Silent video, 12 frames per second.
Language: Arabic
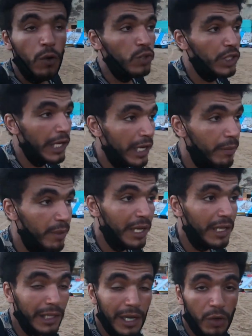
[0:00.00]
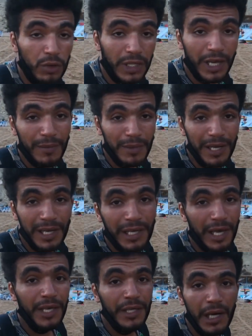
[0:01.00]
وتقريبا هاد لاكونت كامله اللي
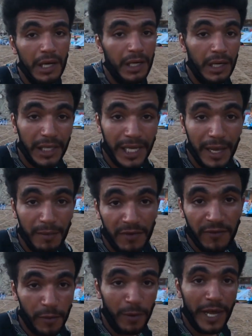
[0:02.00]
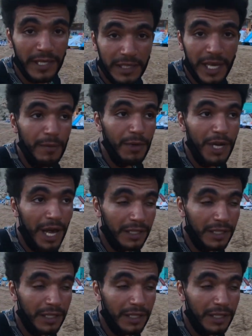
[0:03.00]
كاينه كامل في البلايص كاملين